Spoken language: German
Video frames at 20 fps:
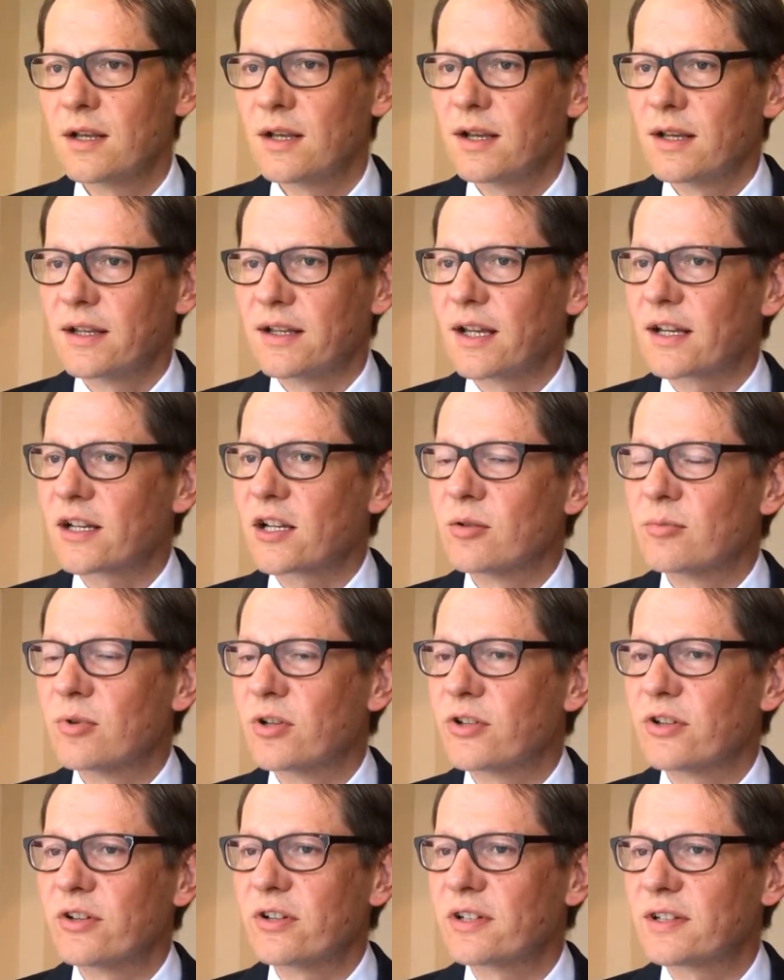Ja, ich glaube
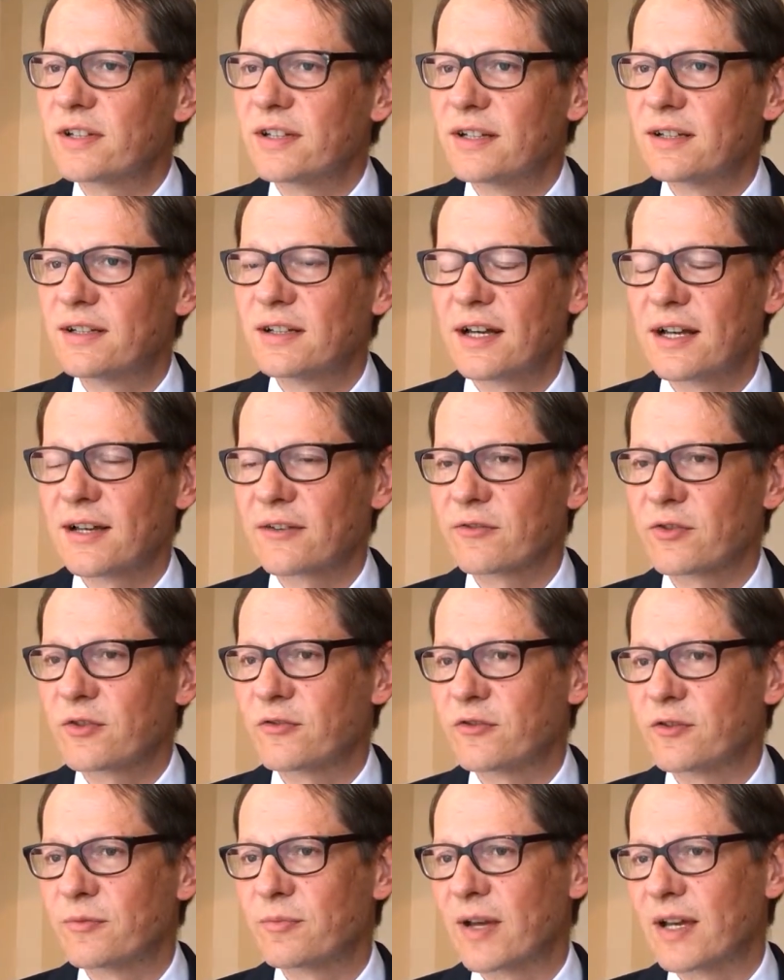auch dort, äh,
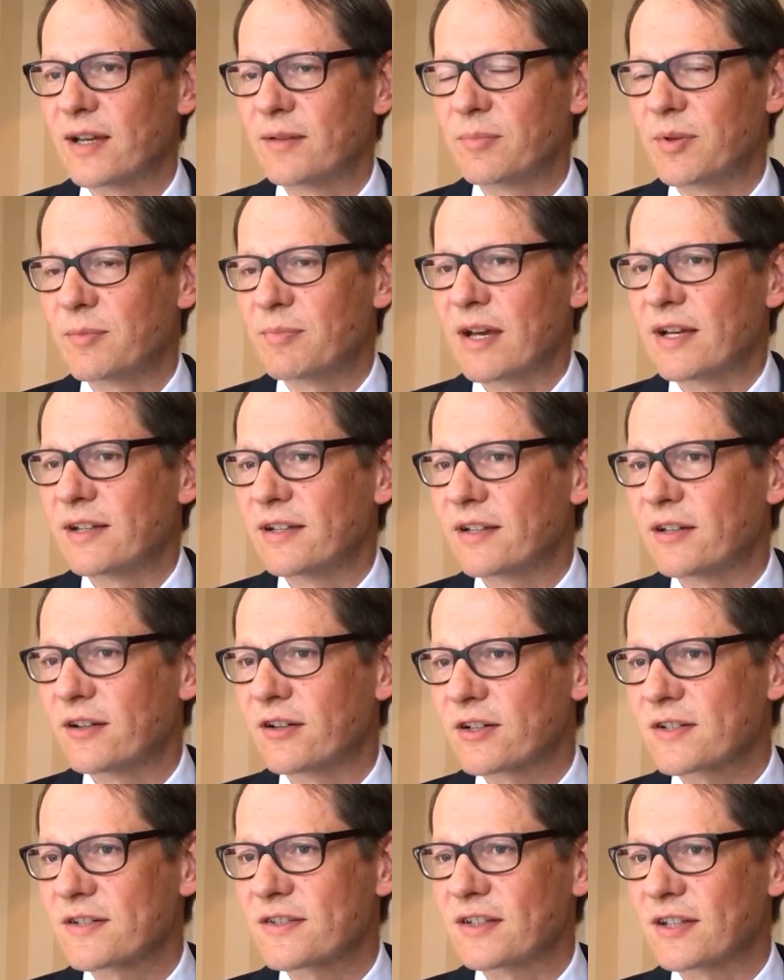für, für bei, bei, beiden
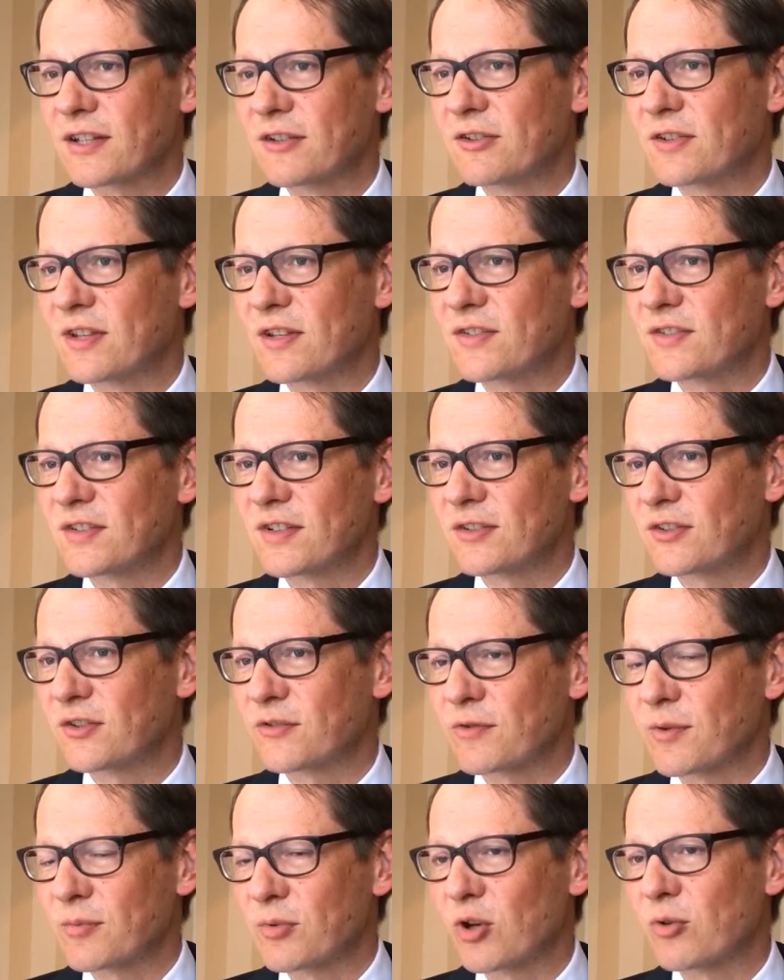Aktien gilt, dass sie
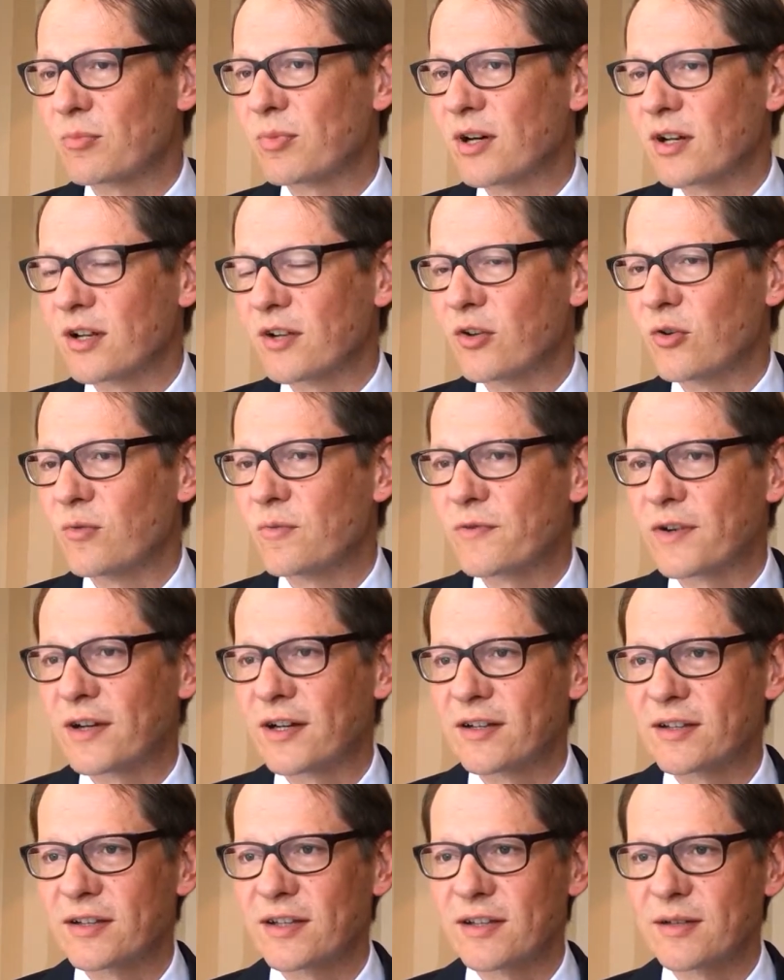vom globalen
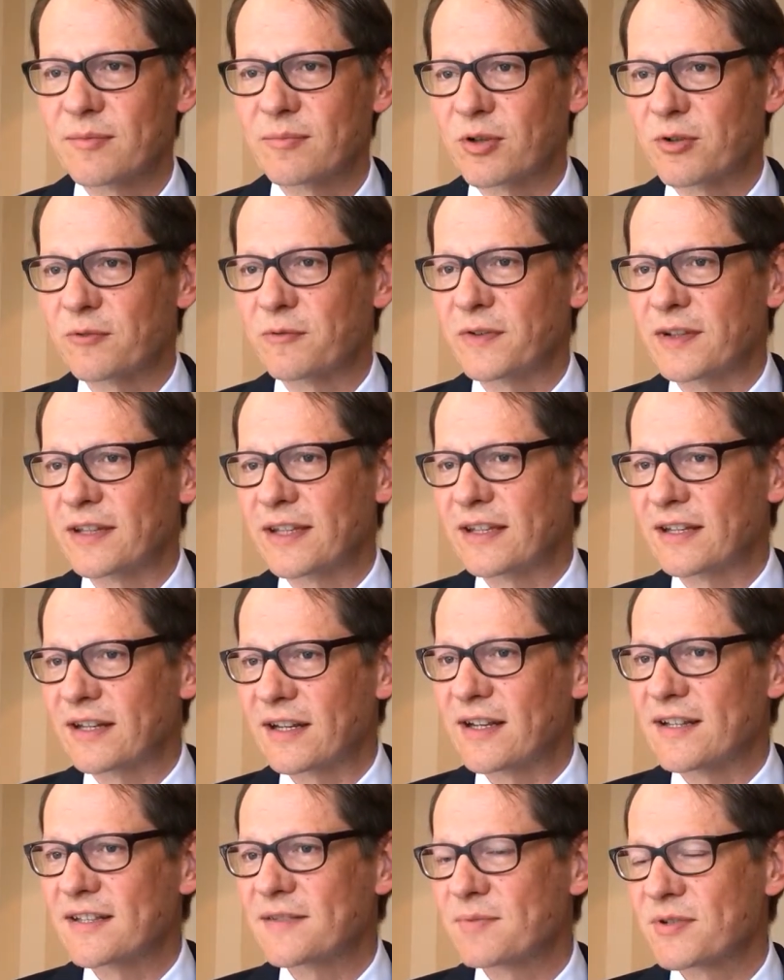Umfeld äh, profitieren,
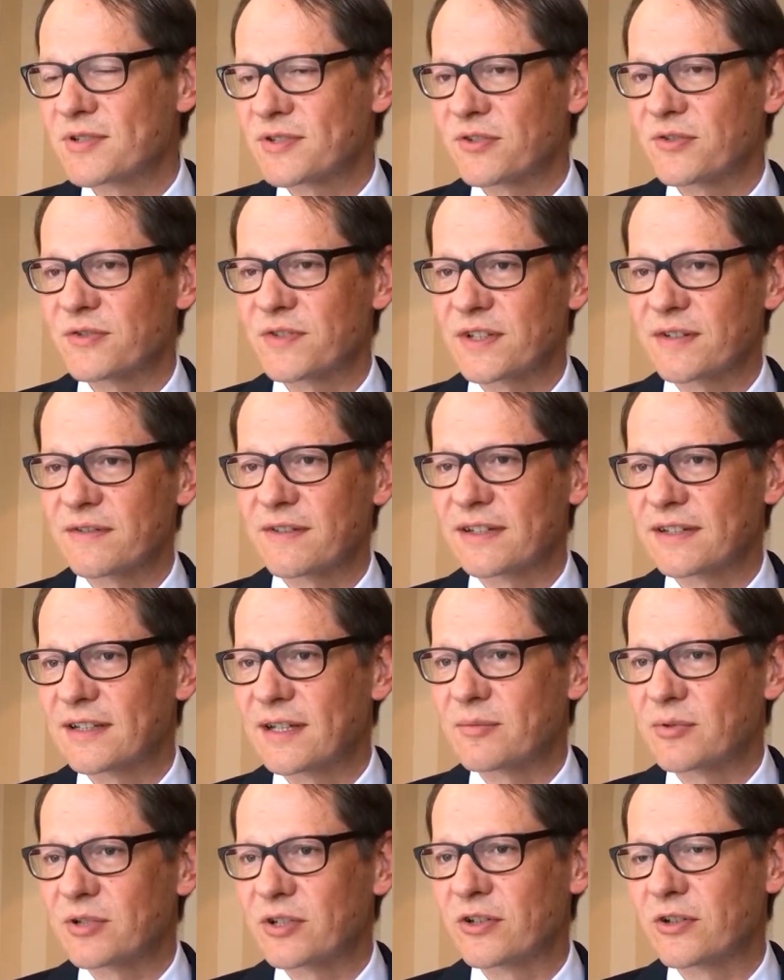insbesondere wenn
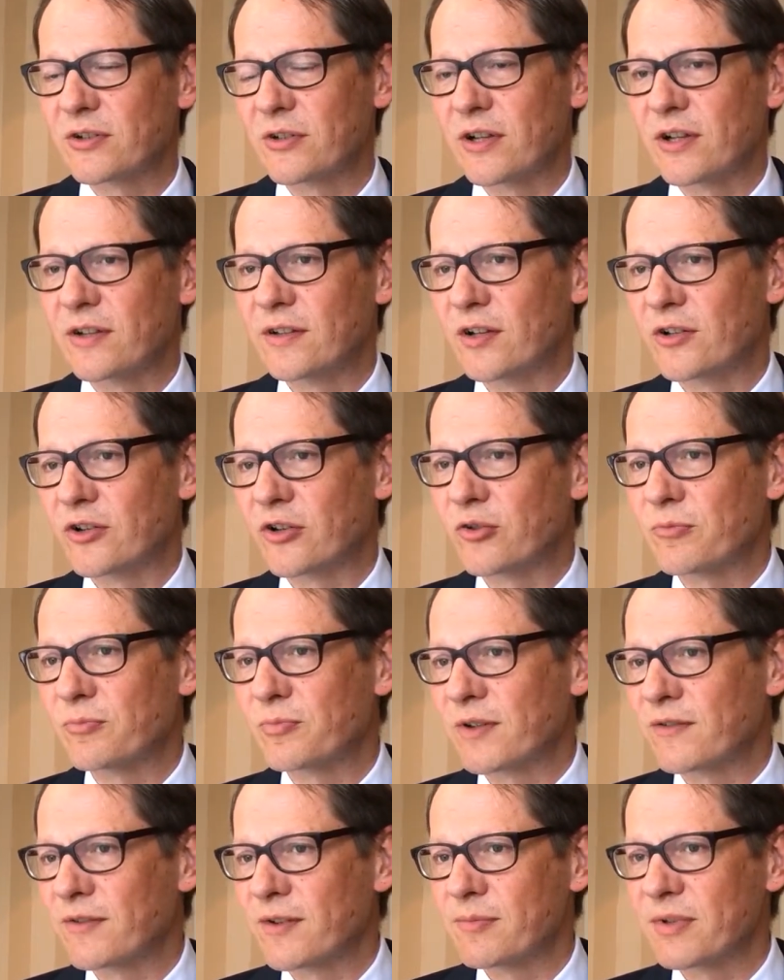eben in
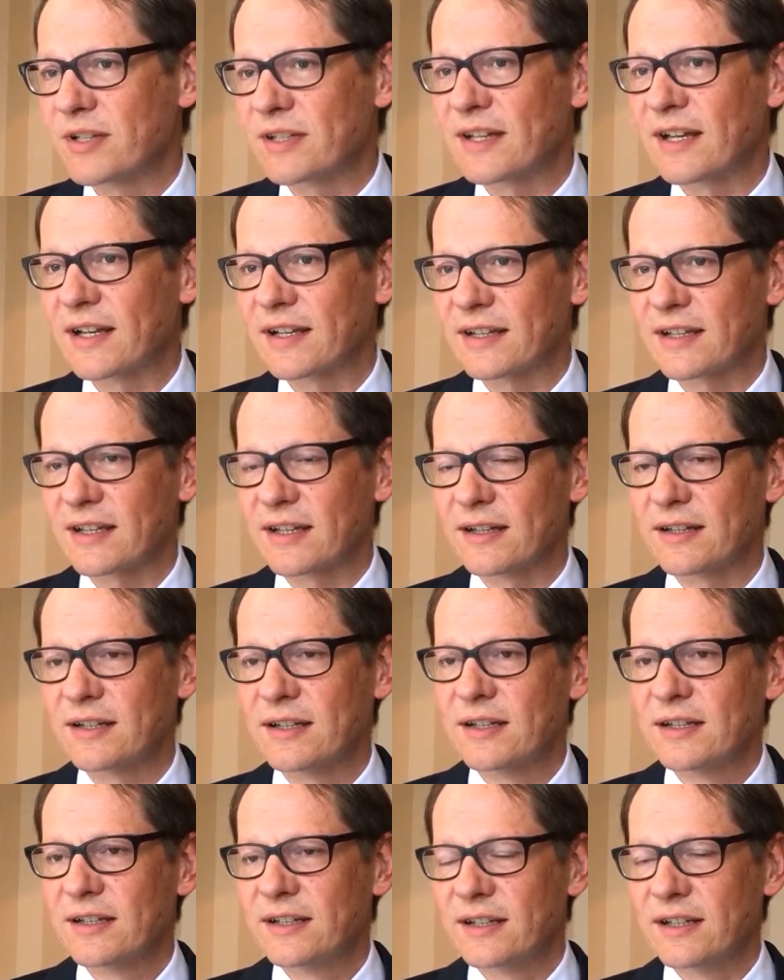Europa, wie wir denken,
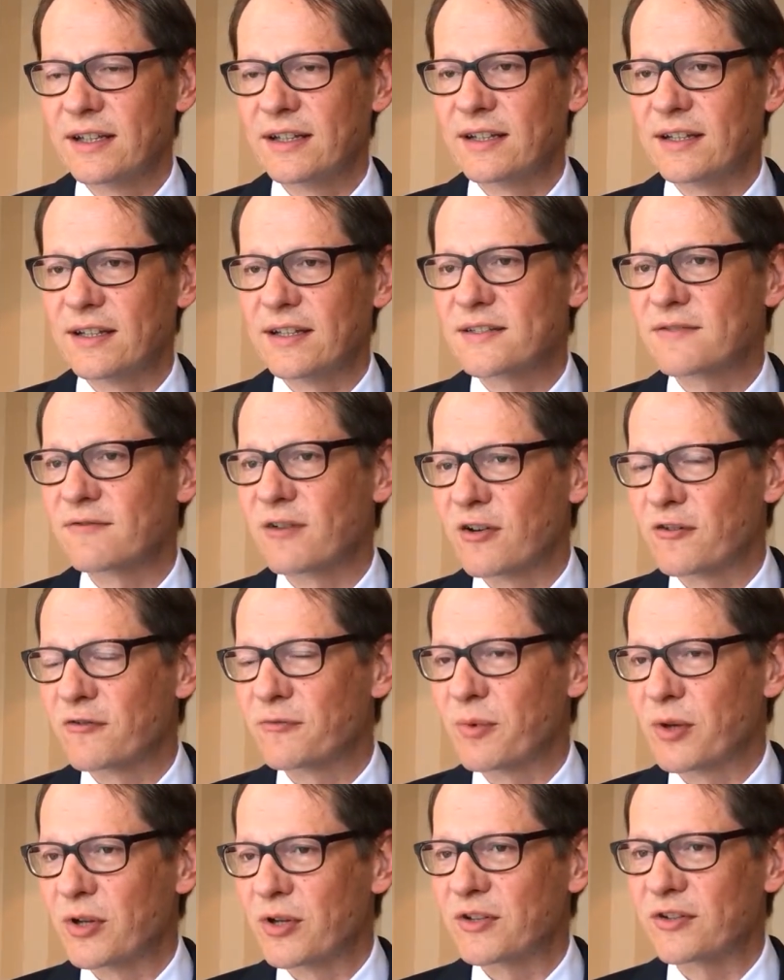in,
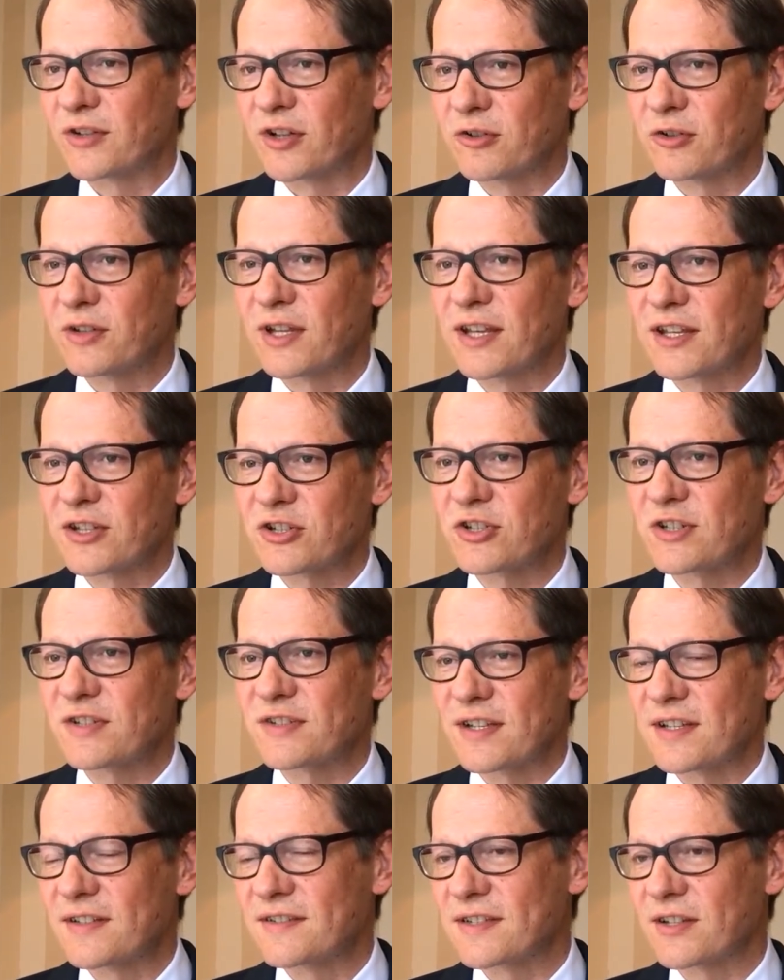zwölf Monaten auch die erste
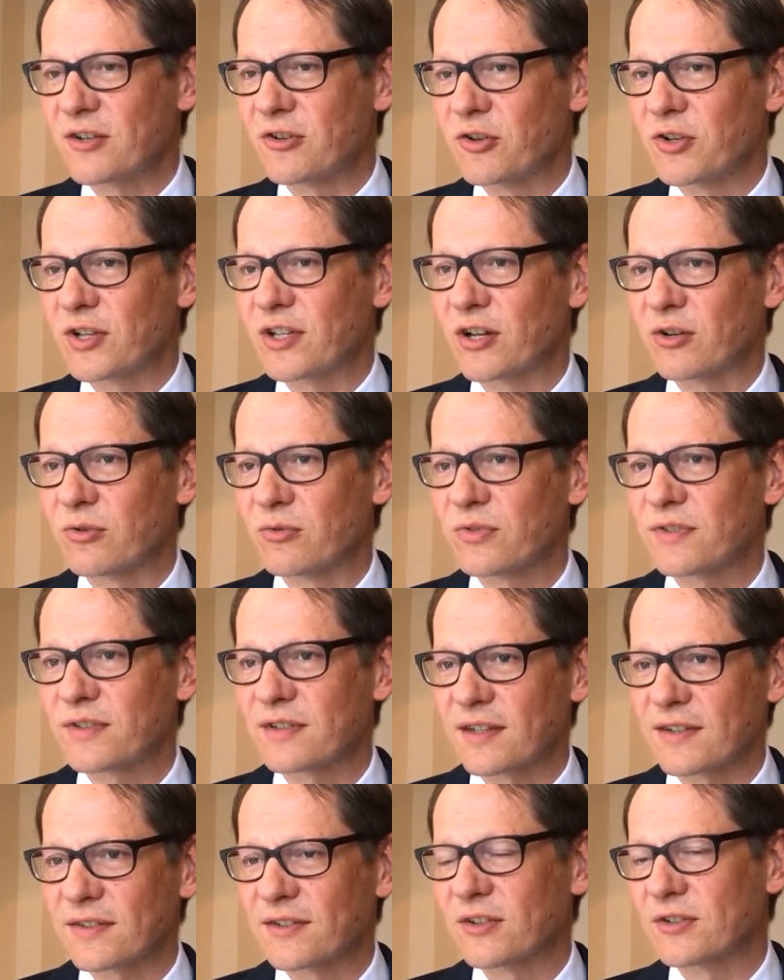Zinserhöhung
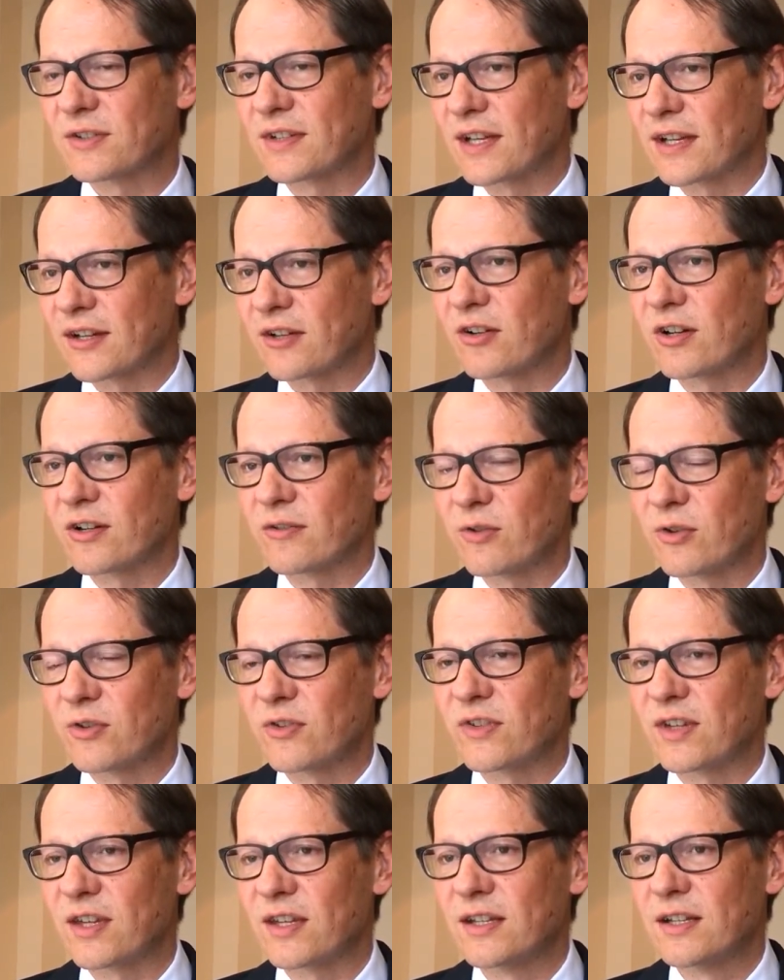kommt. Das sollte eigentlich auch einen
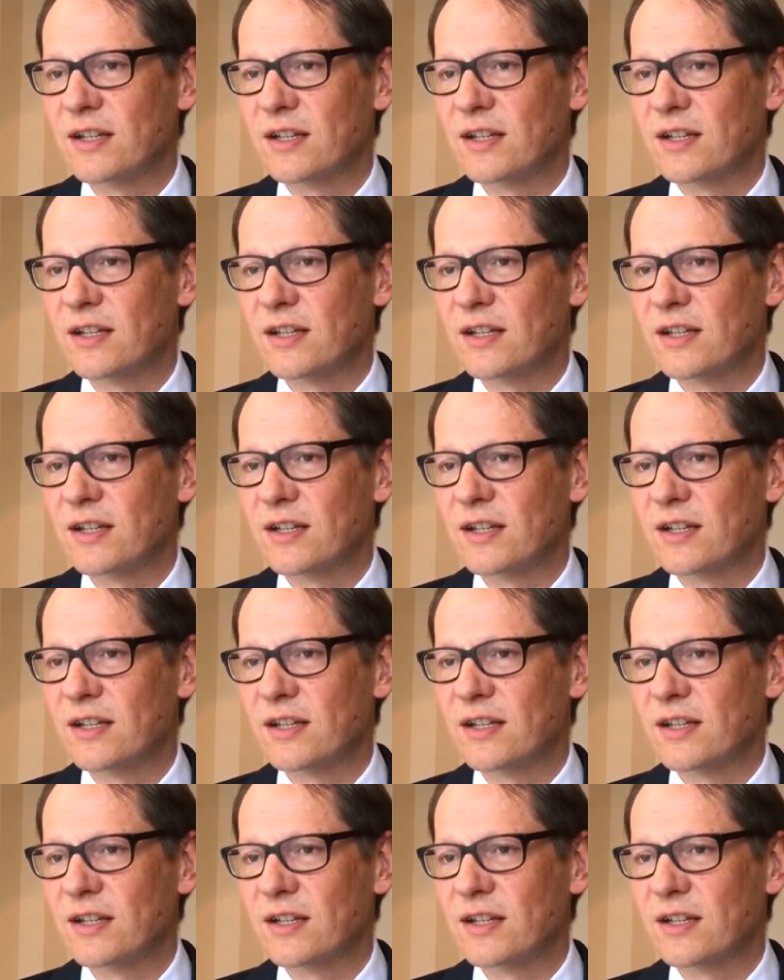gewissen,